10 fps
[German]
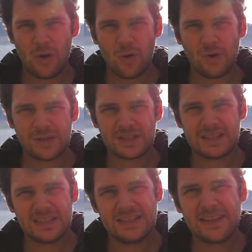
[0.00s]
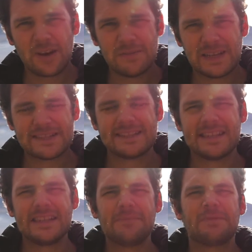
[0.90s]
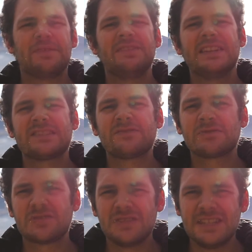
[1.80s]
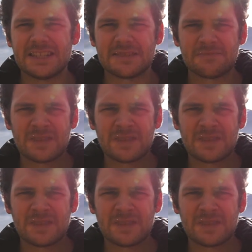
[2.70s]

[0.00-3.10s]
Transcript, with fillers: Und hier kommt jetzt der Tipp, wie das funktioniert.